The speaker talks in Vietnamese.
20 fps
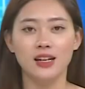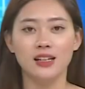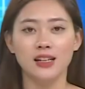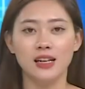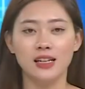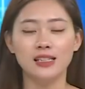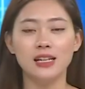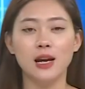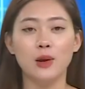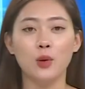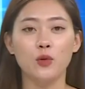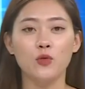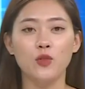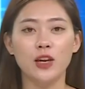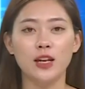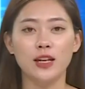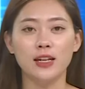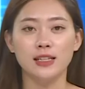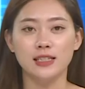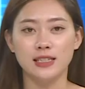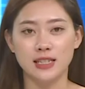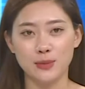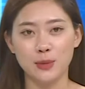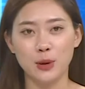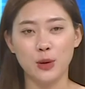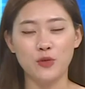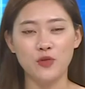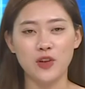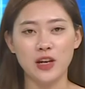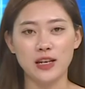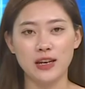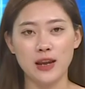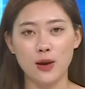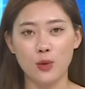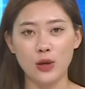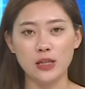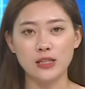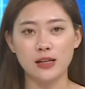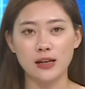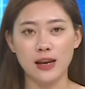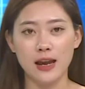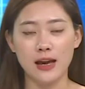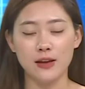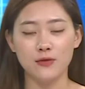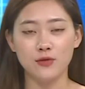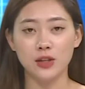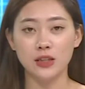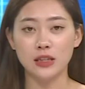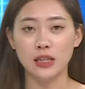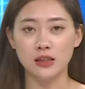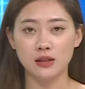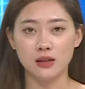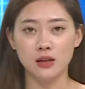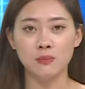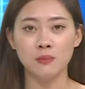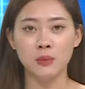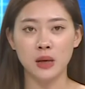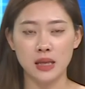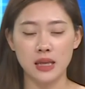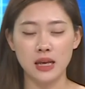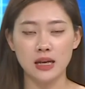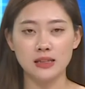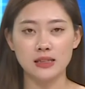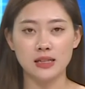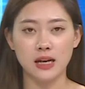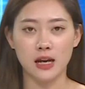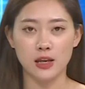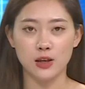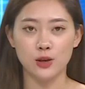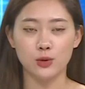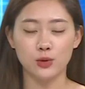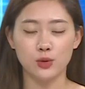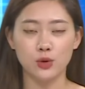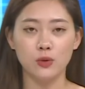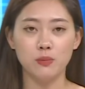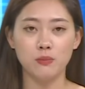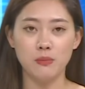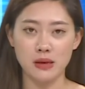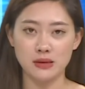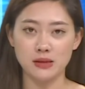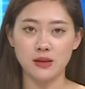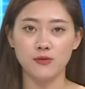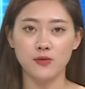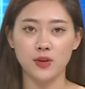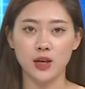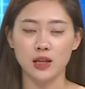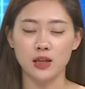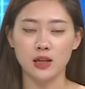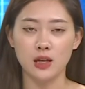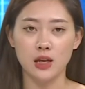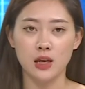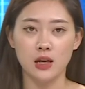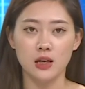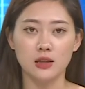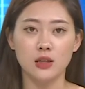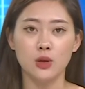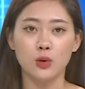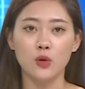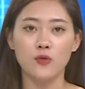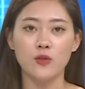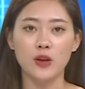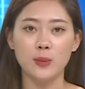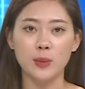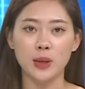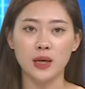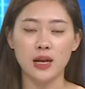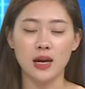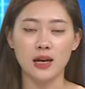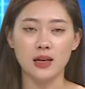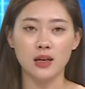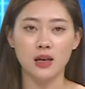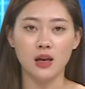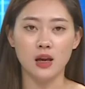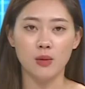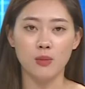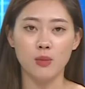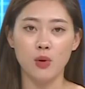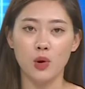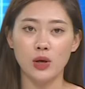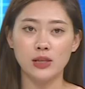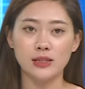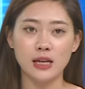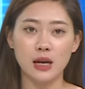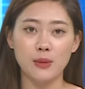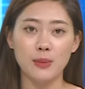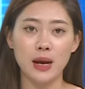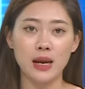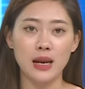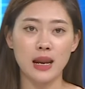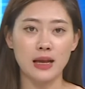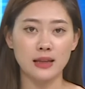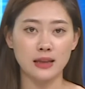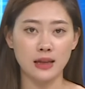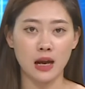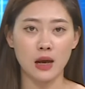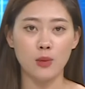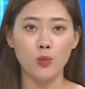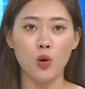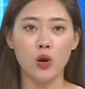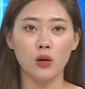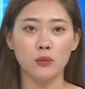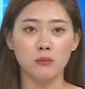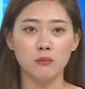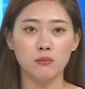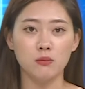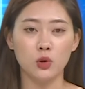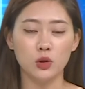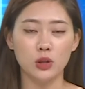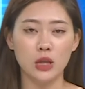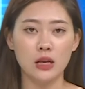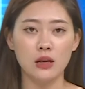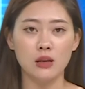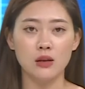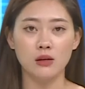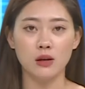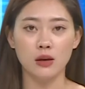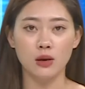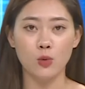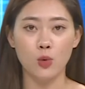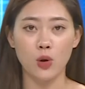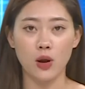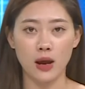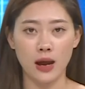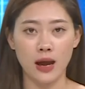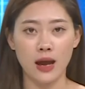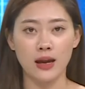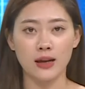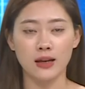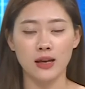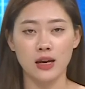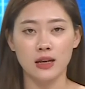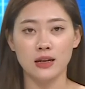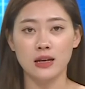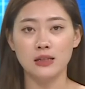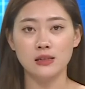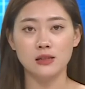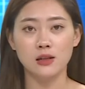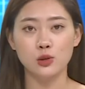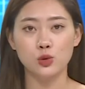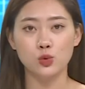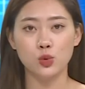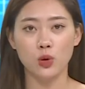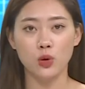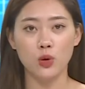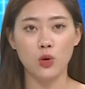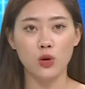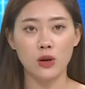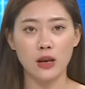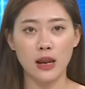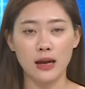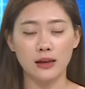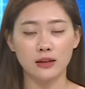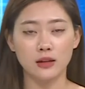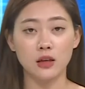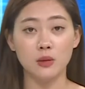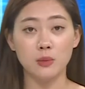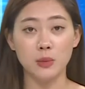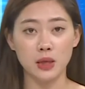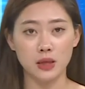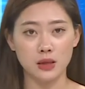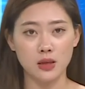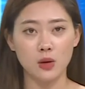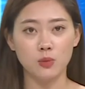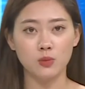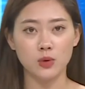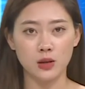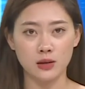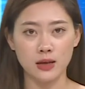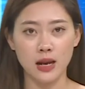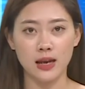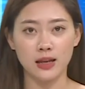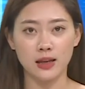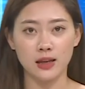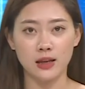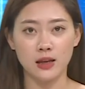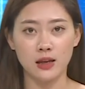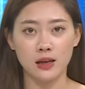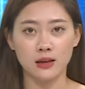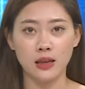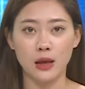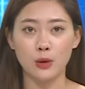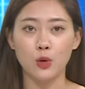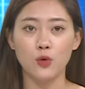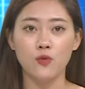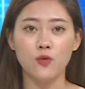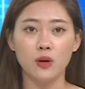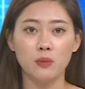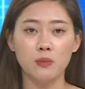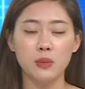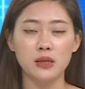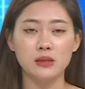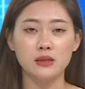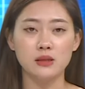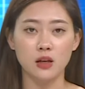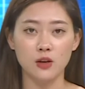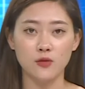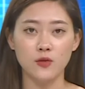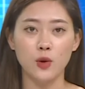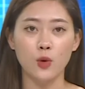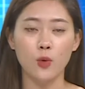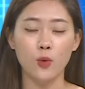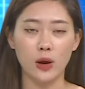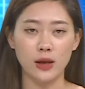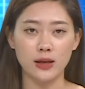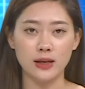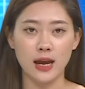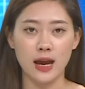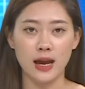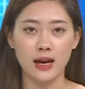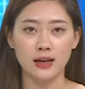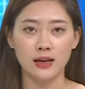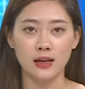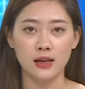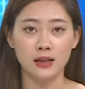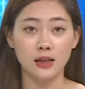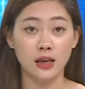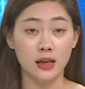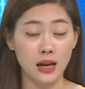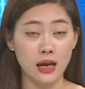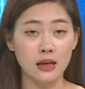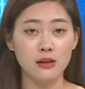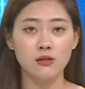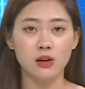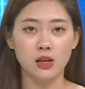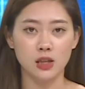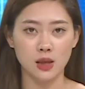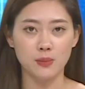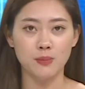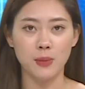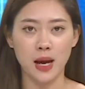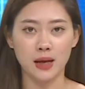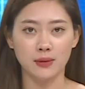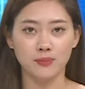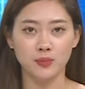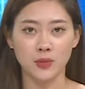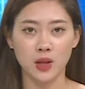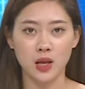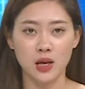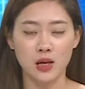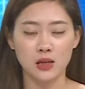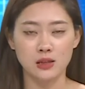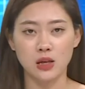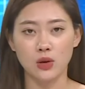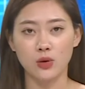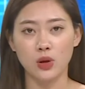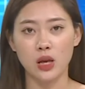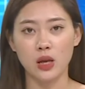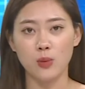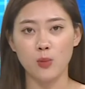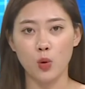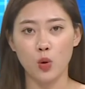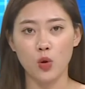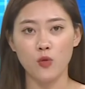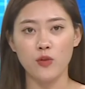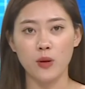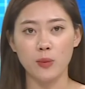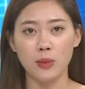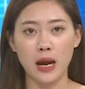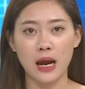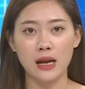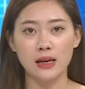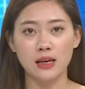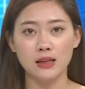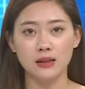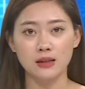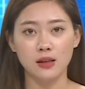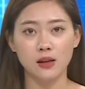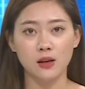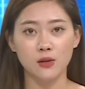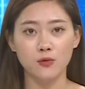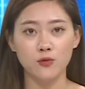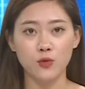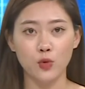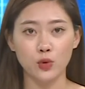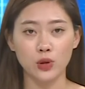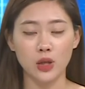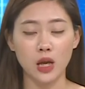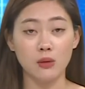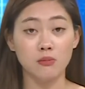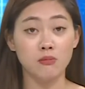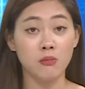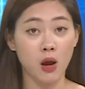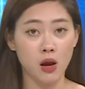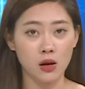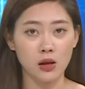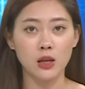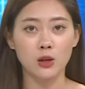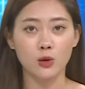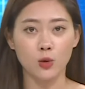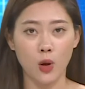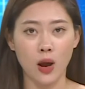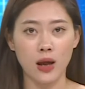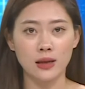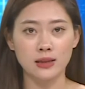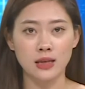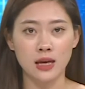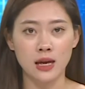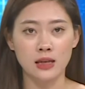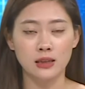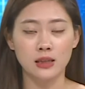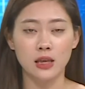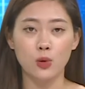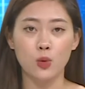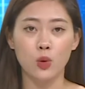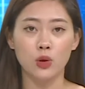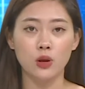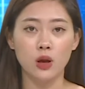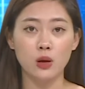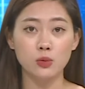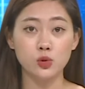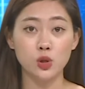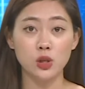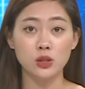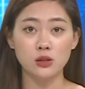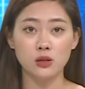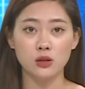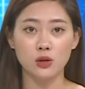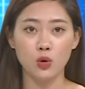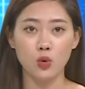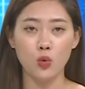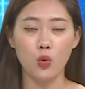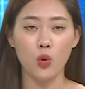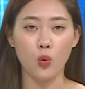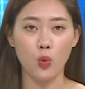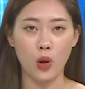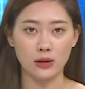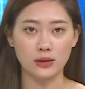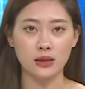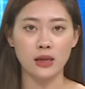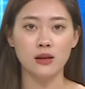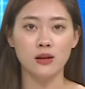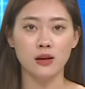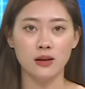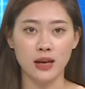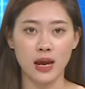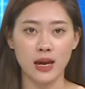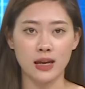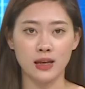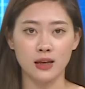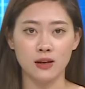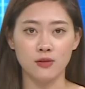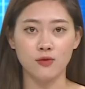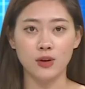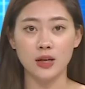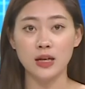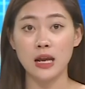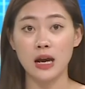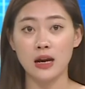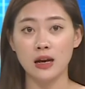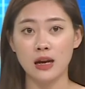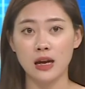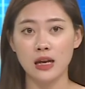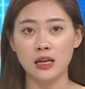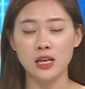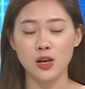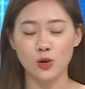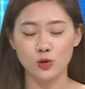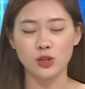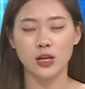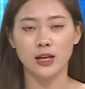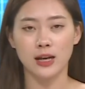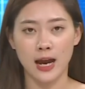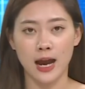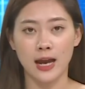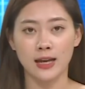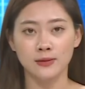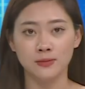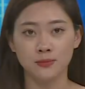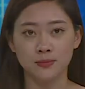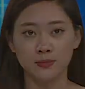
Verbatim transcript: Kính chào quý vị, chào mừng quý vị đã quay trở lại với tin tức mới nhất trên kênh youtube Bà Dương Việt. Thưa quý vị, mới đây, Bộ Ngoại giao Ba Lan cáo buộc một tên lửa của Nga đã rơi xuống ngôi làng ở miền đông nước này tại khu vực biên giới với Ukraine, khiến hai người thiệt mạng. Sau khi Bộ Quốc phòng Nga lên tiếng phủ nhận mọi liên quan, thì nguồn gốc xuất xứ của quả tên lửa này vẫn đang gây nhiều tranh cãi.